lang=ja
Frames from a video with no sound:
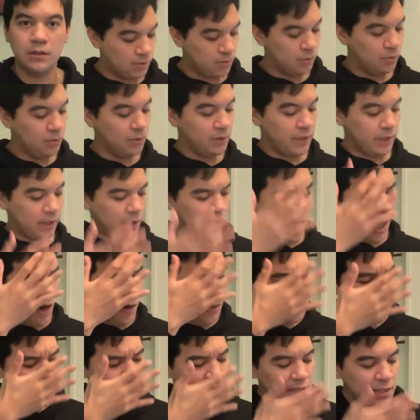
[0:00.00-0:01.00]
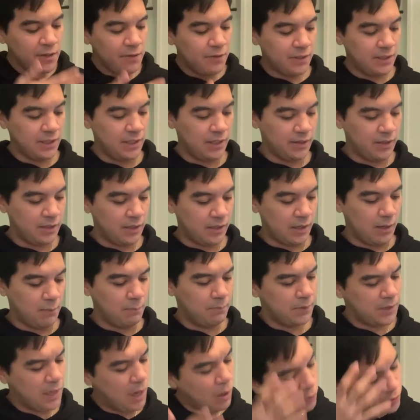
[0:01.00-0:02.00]
すごいね、顔だけはね、なんか、
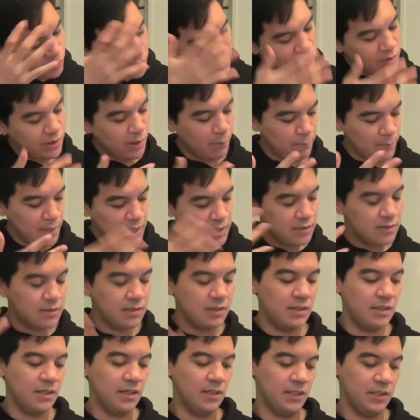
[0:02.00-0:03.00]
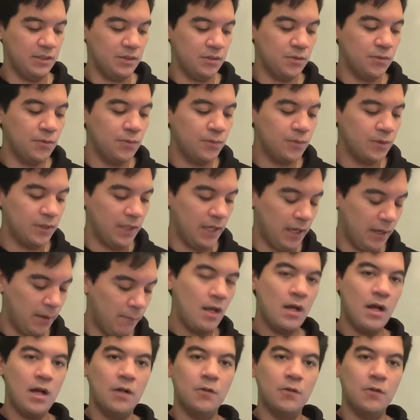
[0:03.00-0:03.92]
顔っていうか目つきがね、すごくね、